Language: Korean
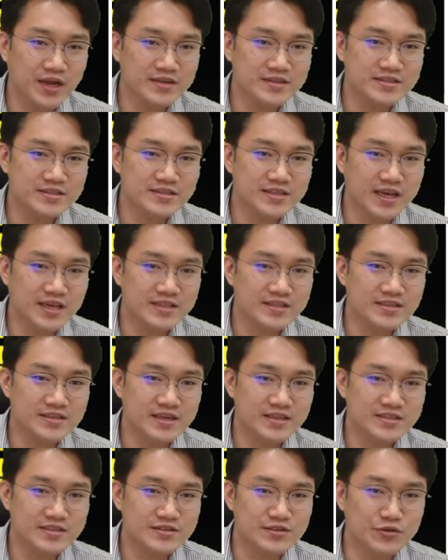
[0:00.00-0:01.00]
하는 사이트
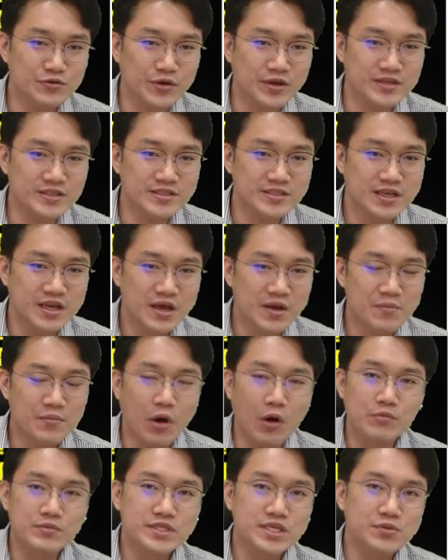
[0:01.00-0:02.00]
같은 경우에는
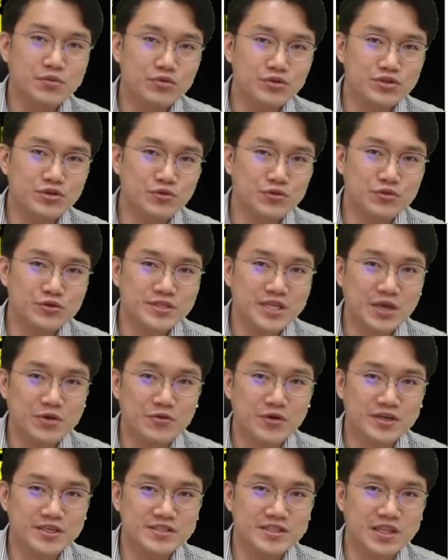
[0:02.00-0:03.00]
범죄 목적으로
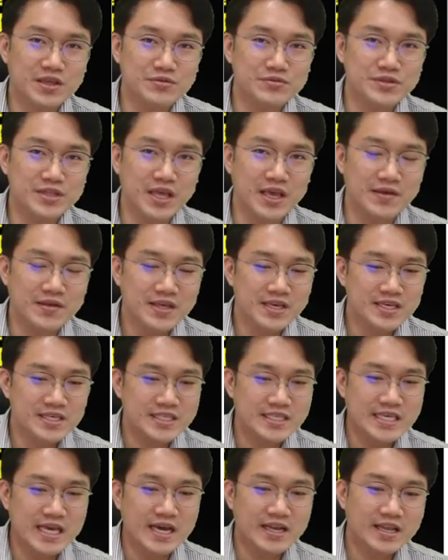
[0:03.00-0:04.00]
사용하기 때문에
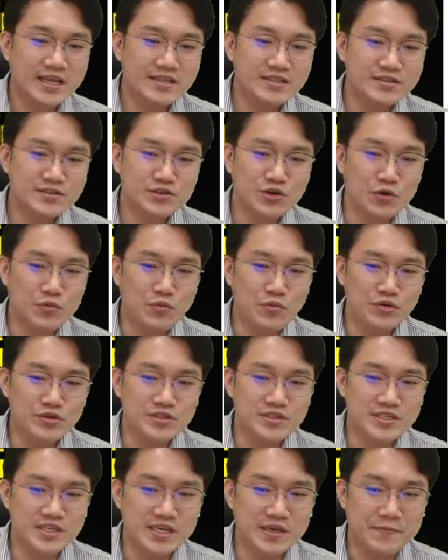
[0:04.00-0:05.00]
이 안에 있는
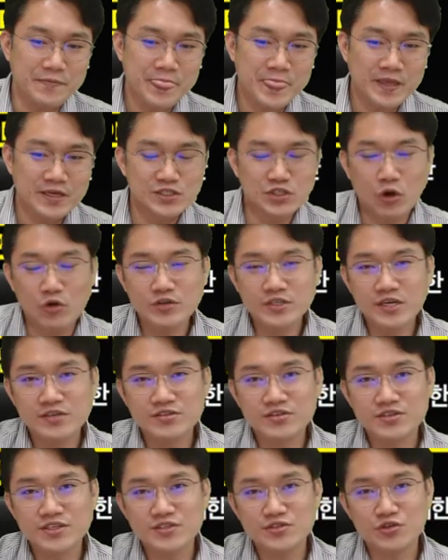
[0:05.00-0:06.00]
정보들이
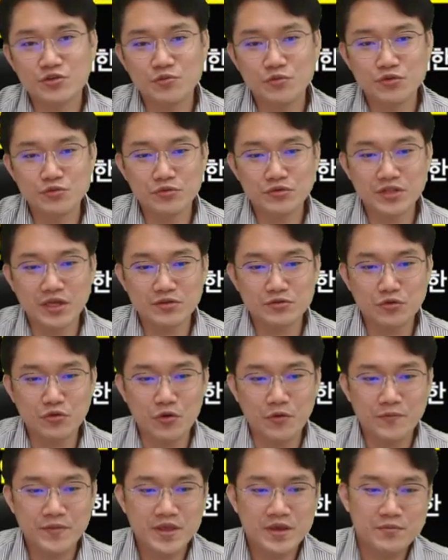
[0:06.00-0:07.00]
정상적인
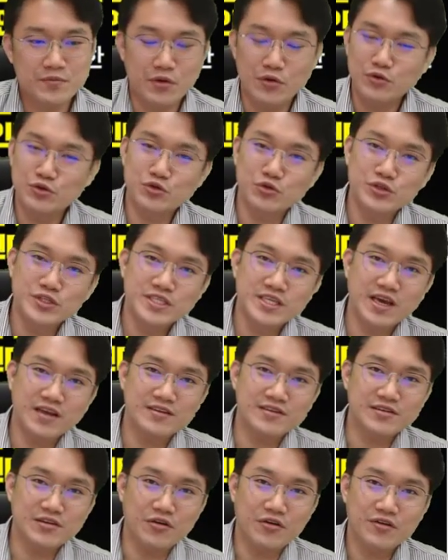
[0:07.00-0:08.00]
정보보다도 별로 좋지
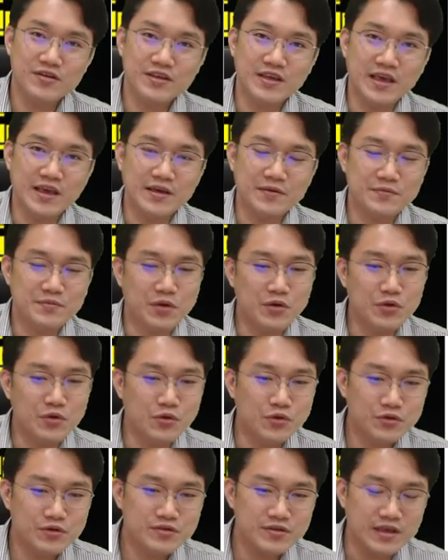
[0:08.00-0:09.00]
않은 거 예,
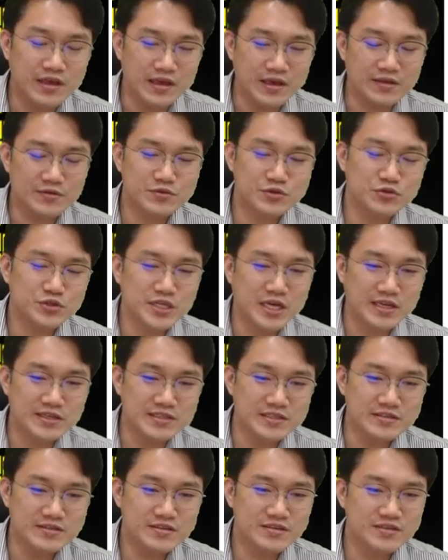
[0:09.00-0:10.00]
별로 예, 좋지
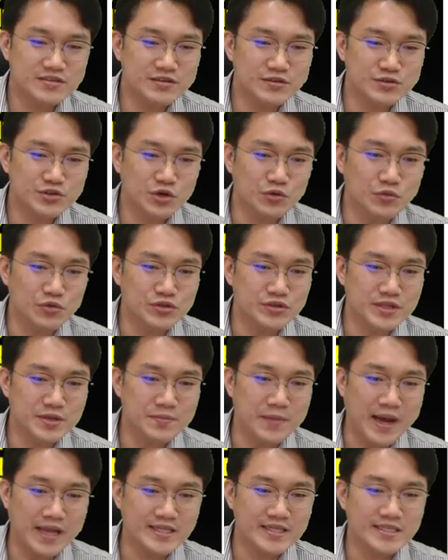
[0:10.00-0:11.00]
않은 그런 정보들이
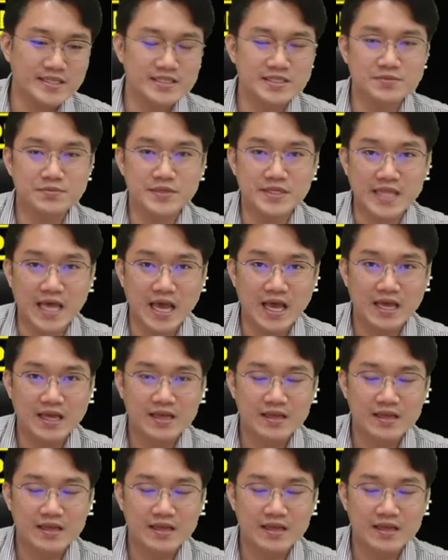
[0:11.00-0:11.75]
많이 있습니다